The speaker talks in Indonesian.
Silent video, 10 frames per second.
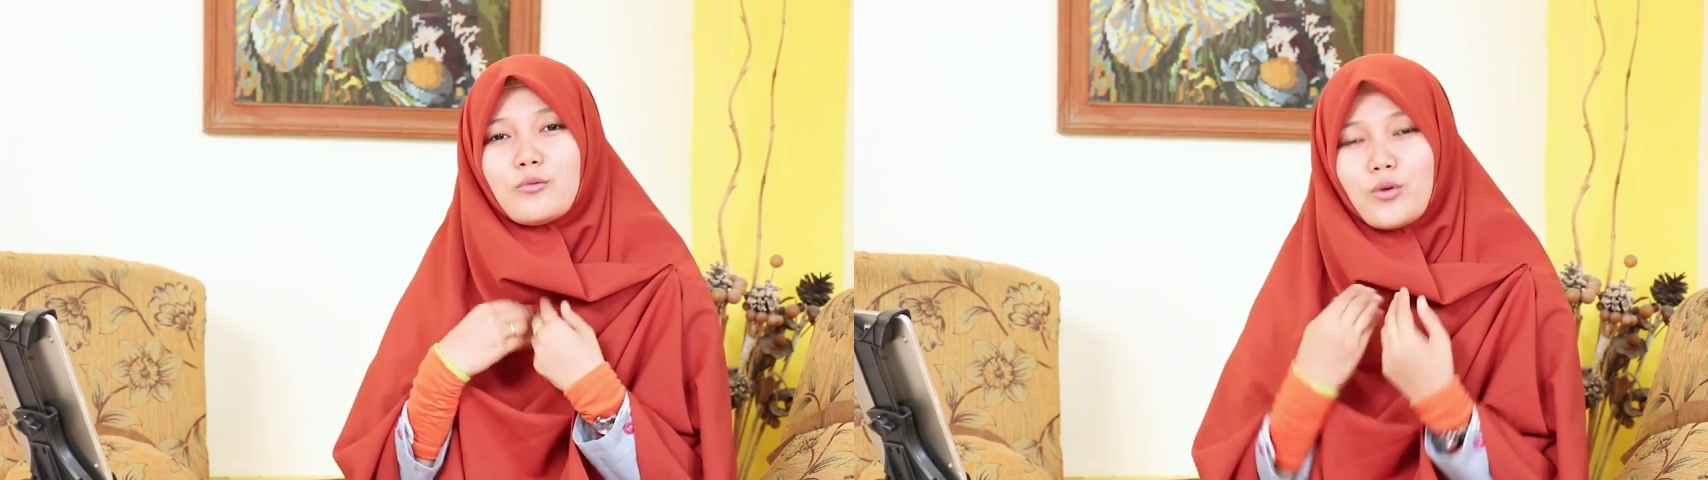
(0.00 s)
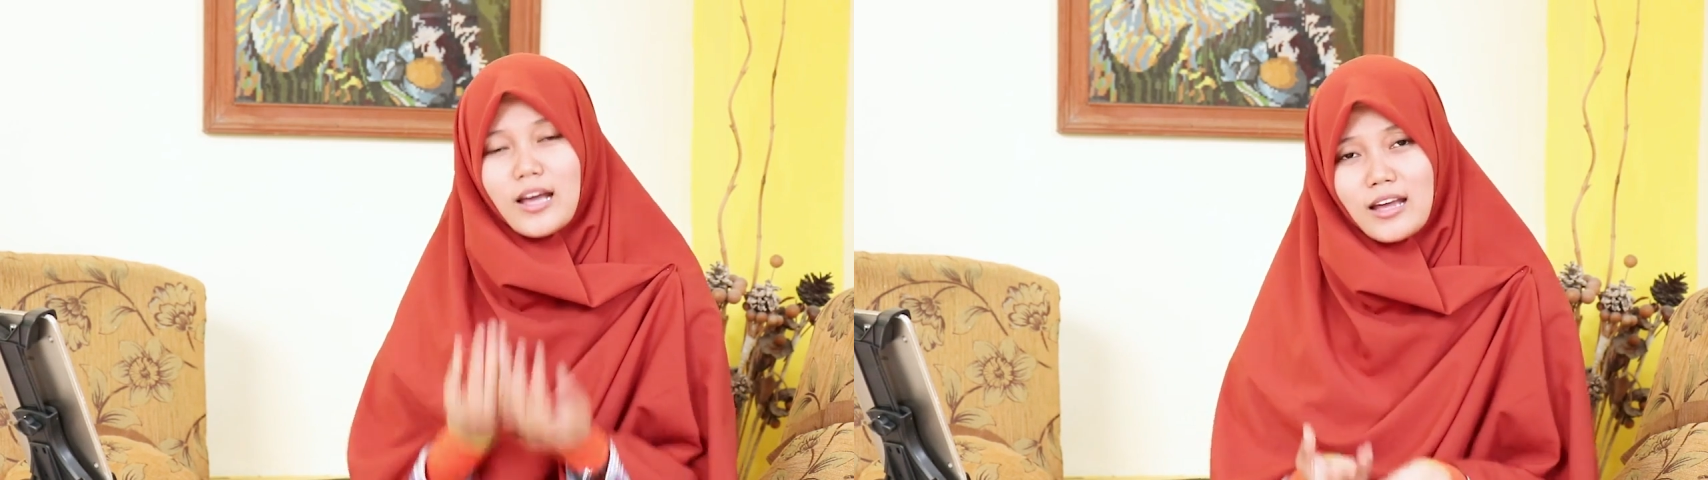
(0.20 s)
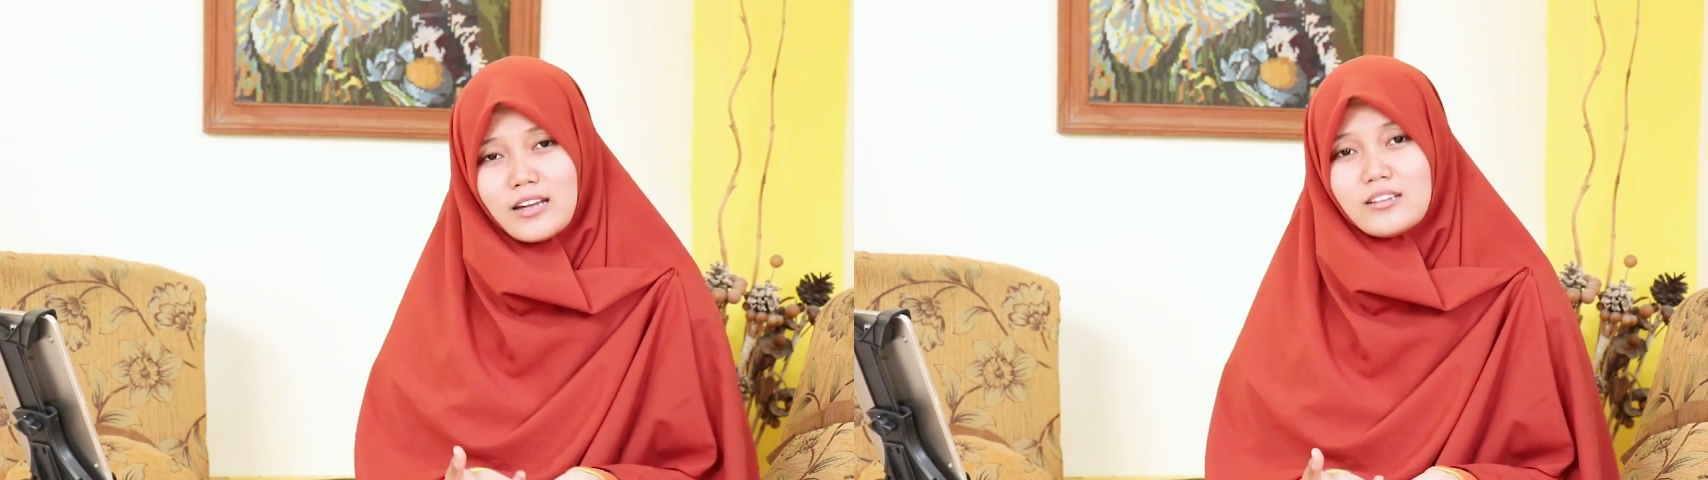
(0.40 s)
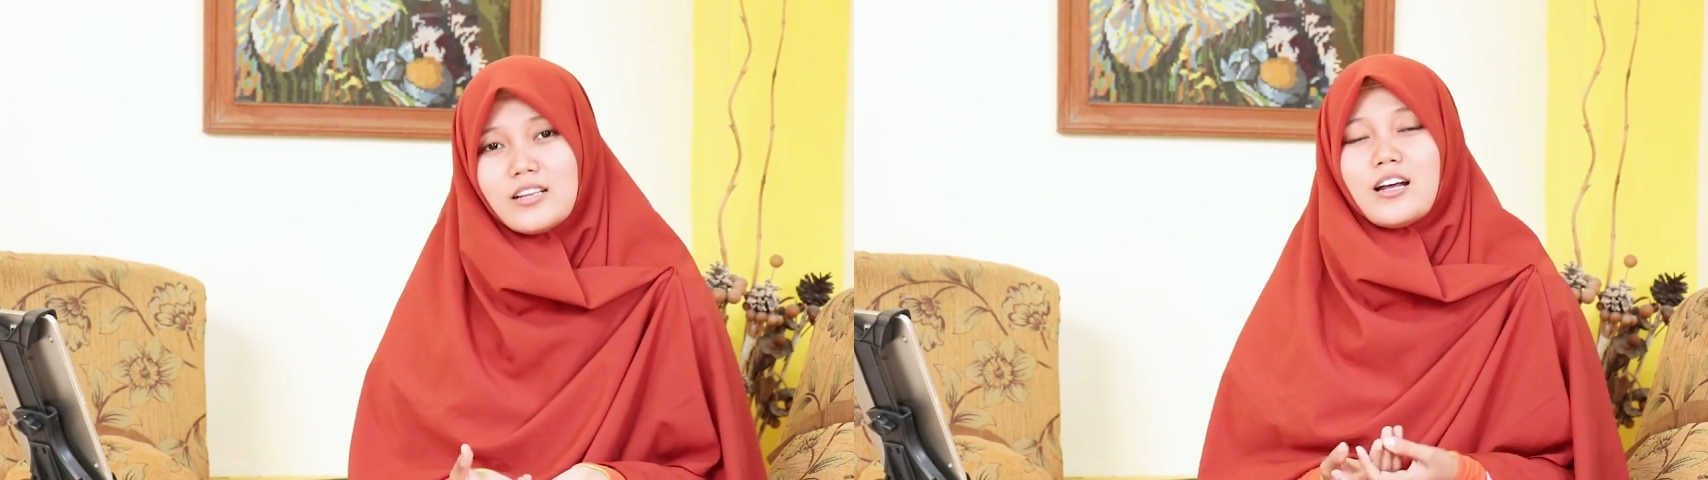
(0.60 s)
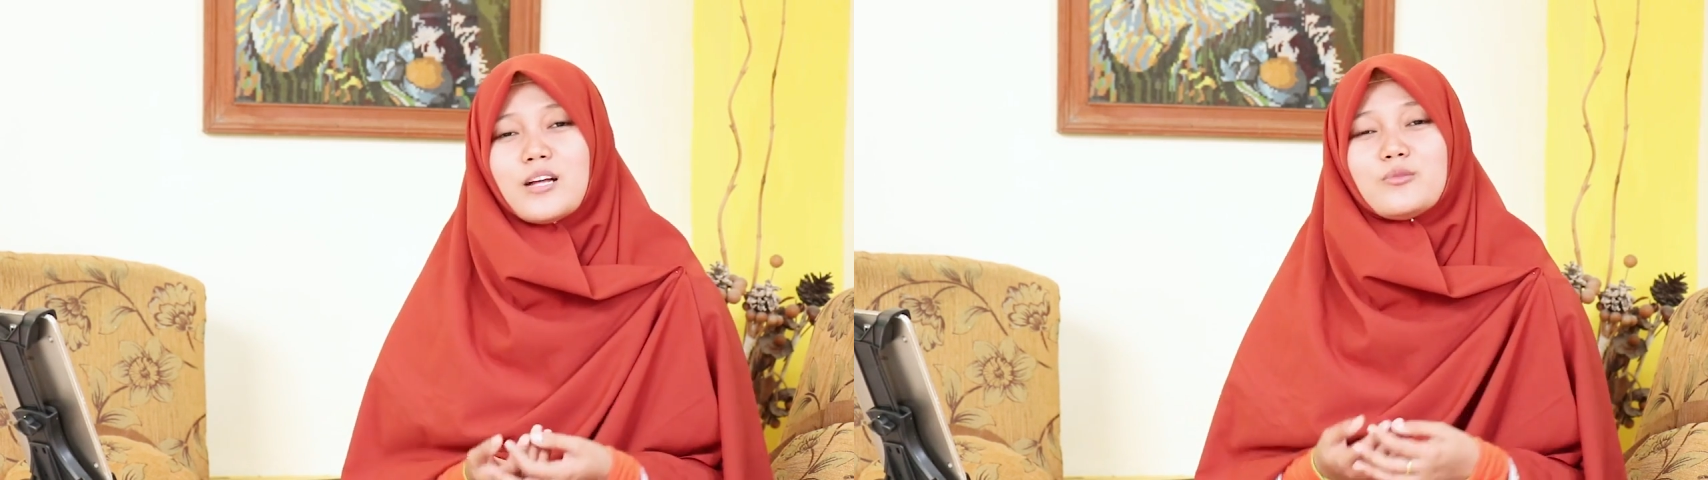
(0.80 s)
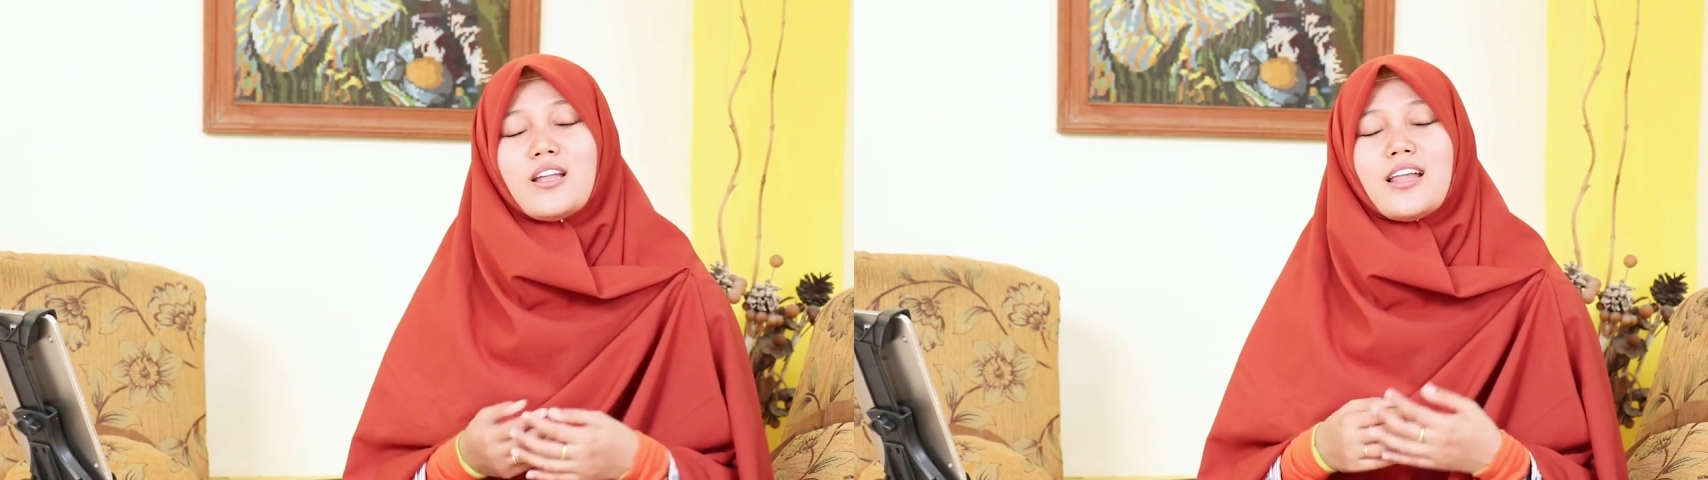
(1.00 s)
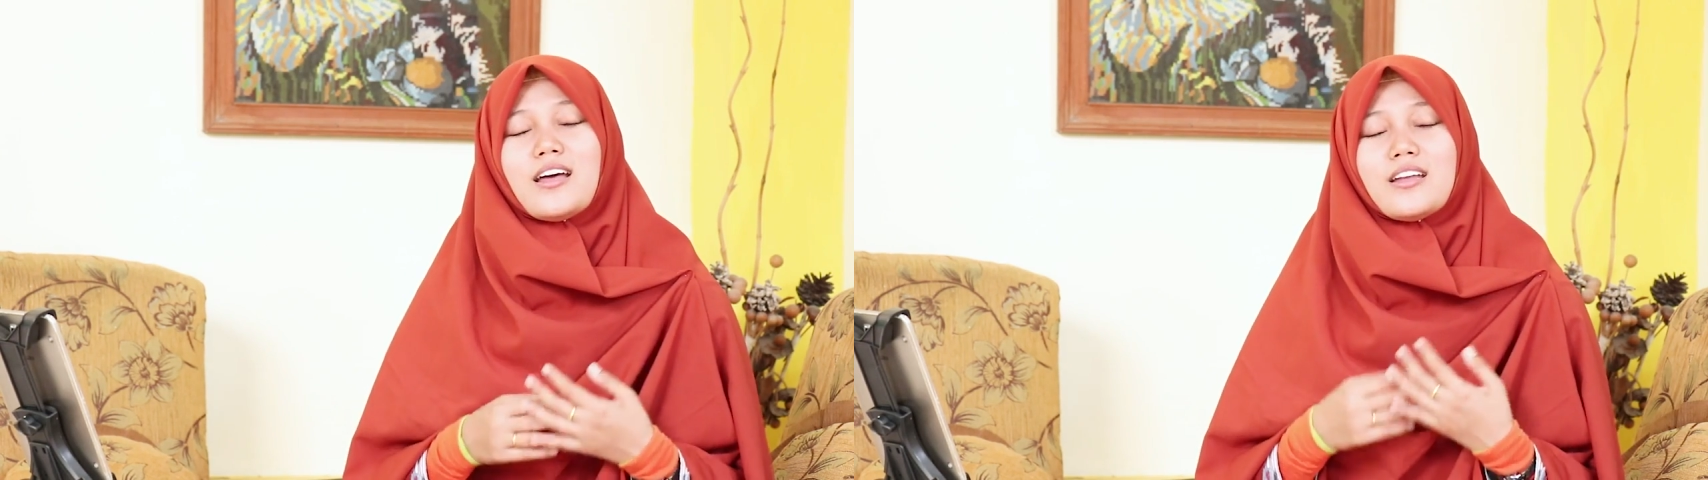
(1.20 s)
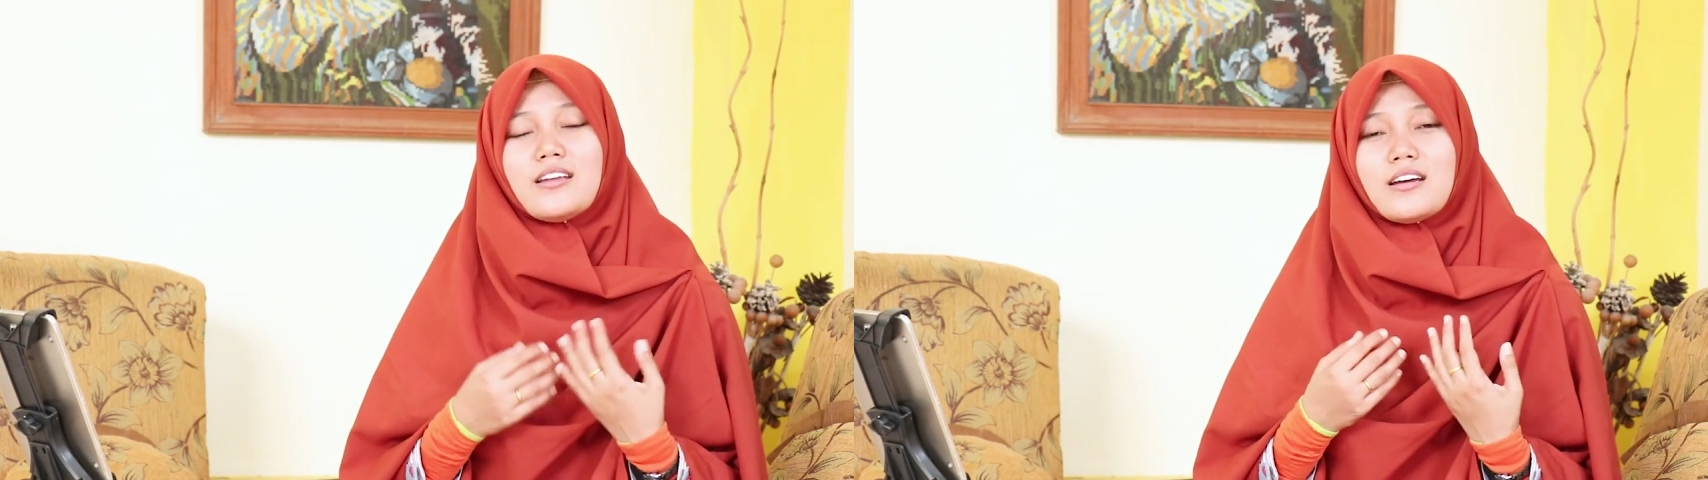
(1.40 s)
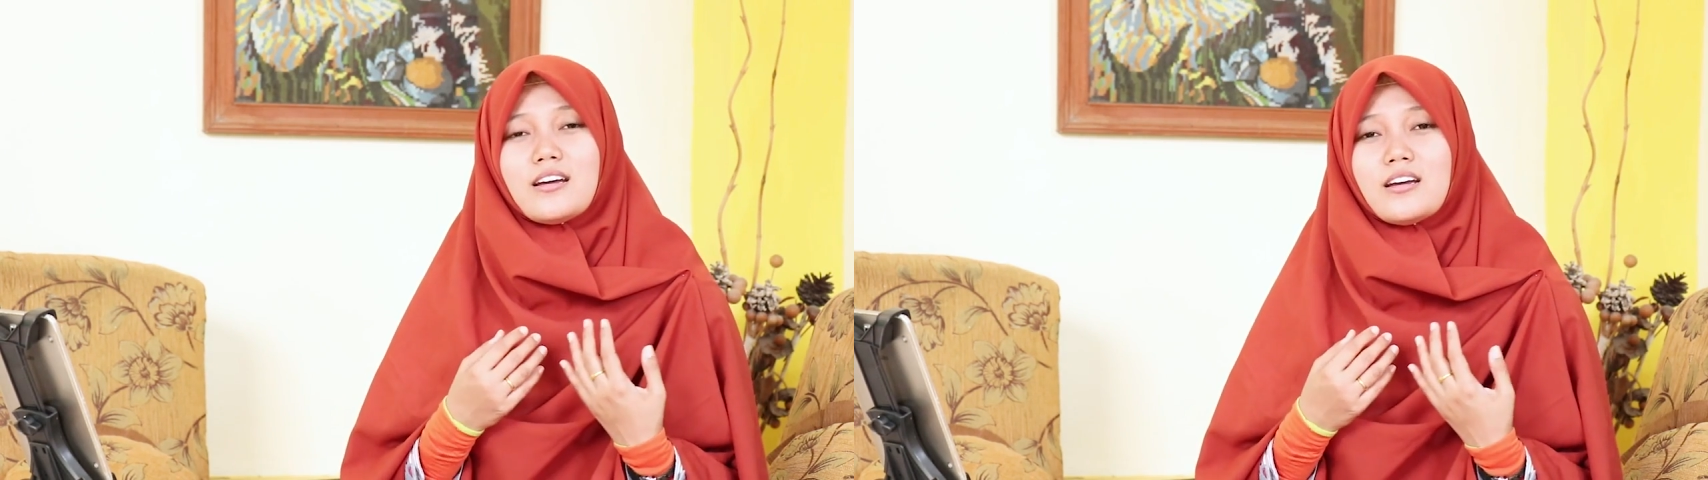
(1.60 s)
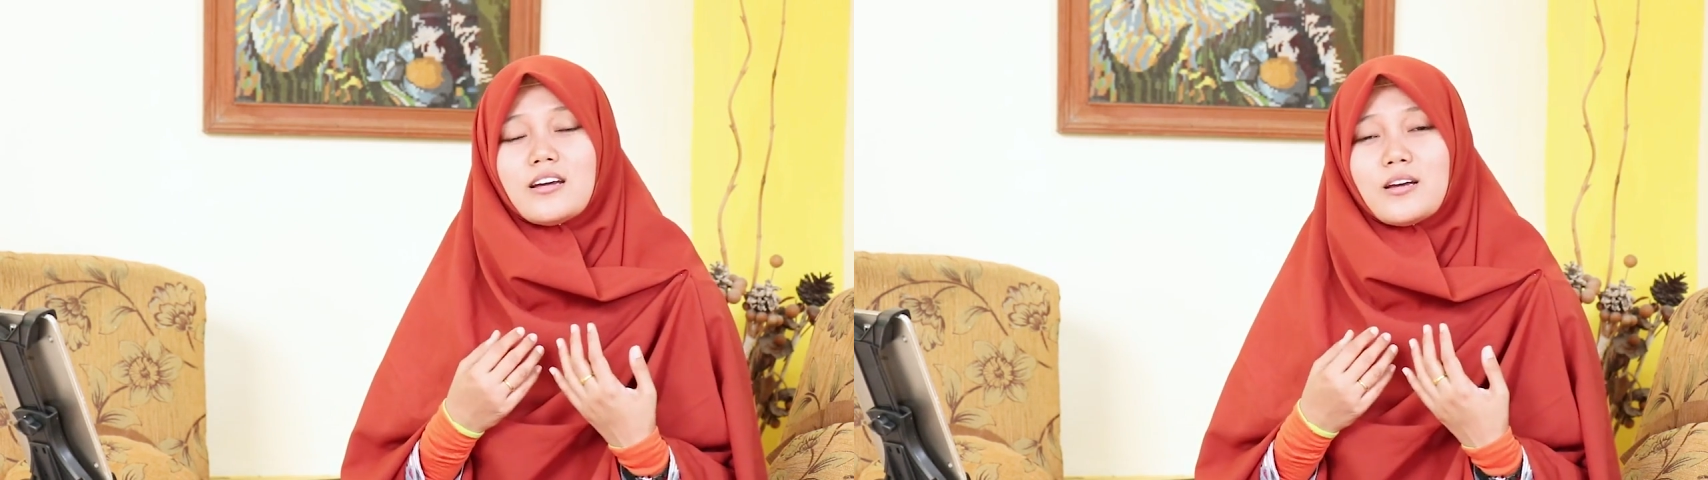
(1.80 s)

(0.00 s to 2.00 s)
lakukan. Alhamdulillah ada